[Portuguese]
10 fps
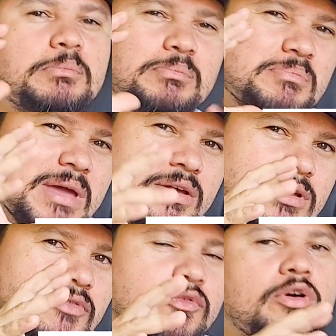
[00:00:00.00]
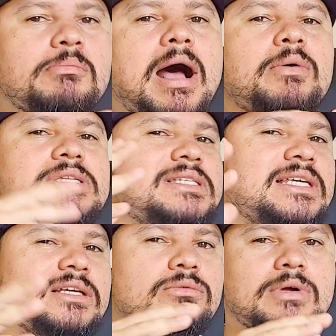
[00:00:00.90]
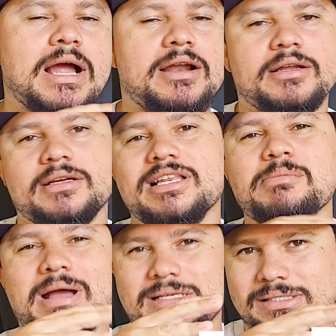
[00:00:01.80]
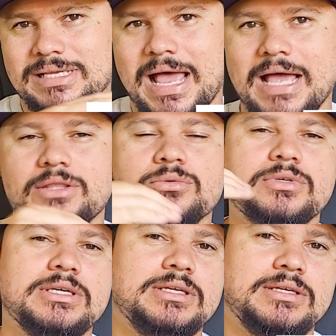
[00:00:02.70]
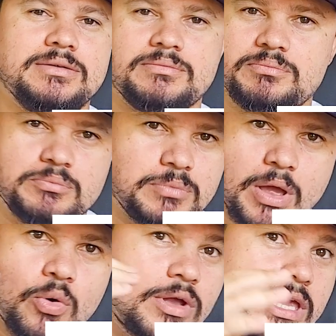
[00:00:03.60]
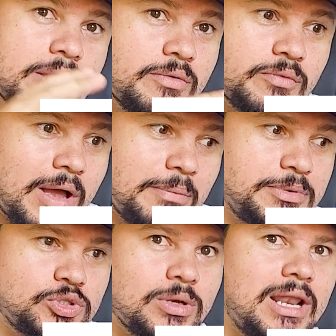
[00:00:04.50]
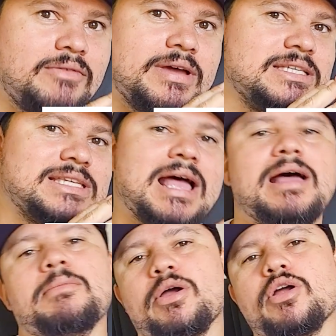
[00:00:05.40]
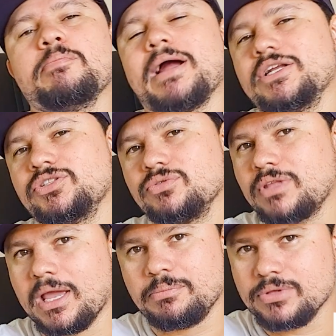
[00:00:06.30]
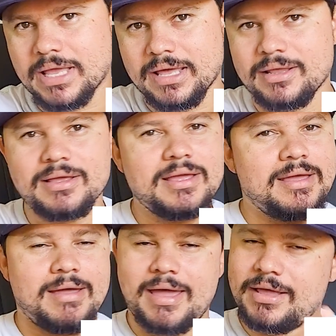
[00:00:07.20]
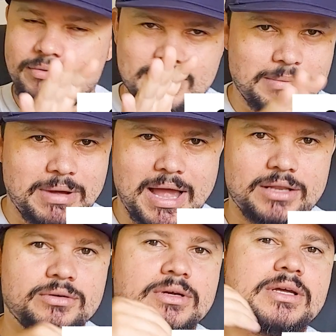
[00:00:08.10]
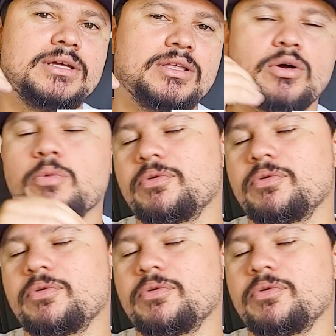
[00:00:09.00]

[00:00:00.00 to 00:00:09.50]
meio que formal assim, em lugar climatizado, que é o que a pessoa ela vai estar a maior parte do tempo dela é no trabalho. Então é um